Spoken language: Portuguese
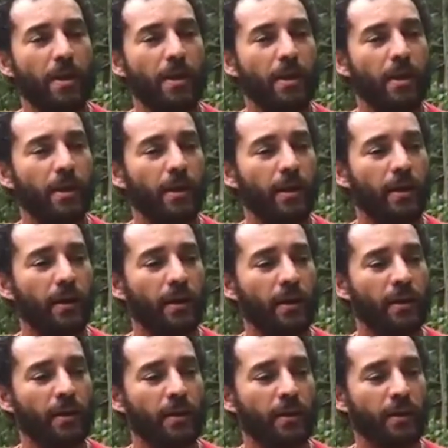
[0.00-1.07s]

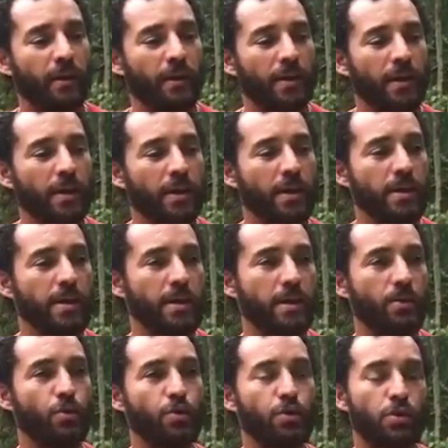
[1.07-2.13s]
É... E,
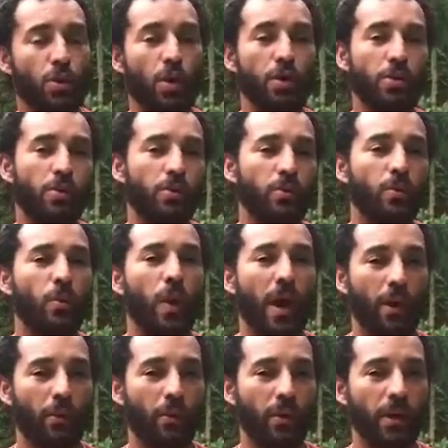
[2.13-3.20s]
e, o histórico do
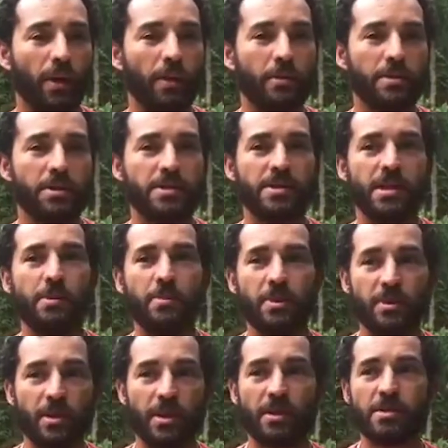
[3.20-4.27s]
guaco, né, de
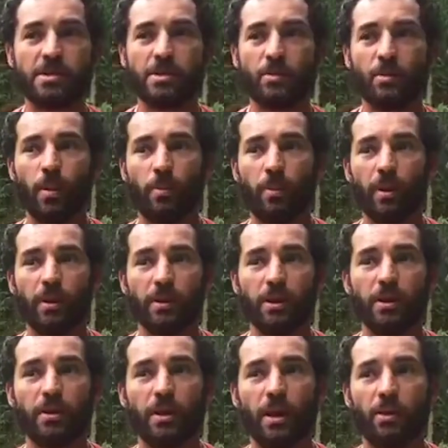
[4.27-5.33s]
sempre ter sido uma planta
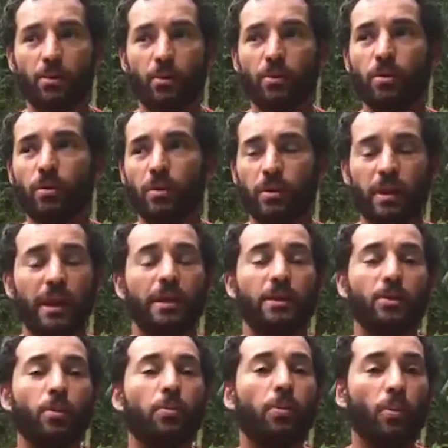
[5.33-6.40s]
que tratou do,
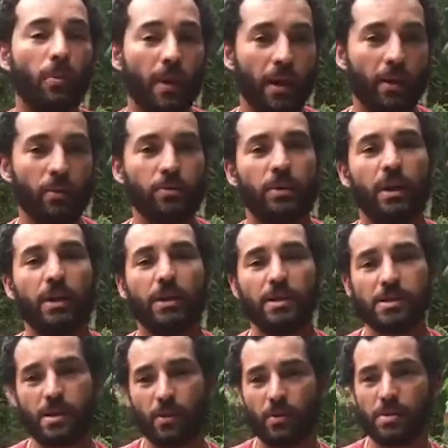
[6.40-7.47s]
trata do pulmão, trata
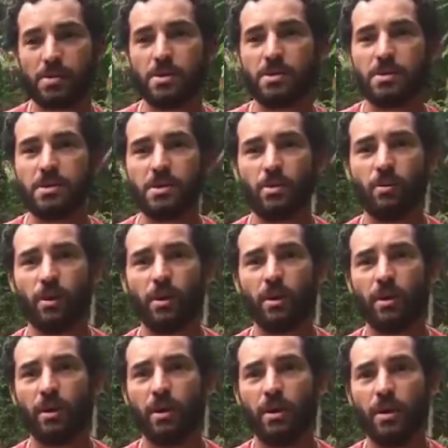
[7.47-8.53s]
essa coisa de ser
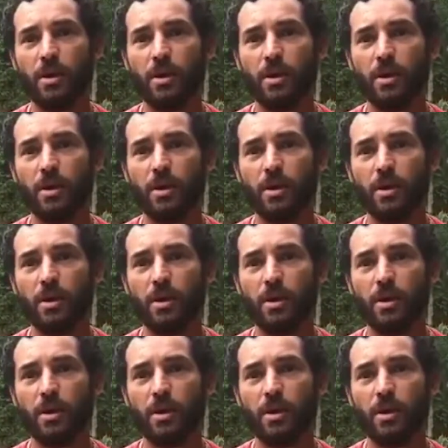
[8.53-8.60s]
uma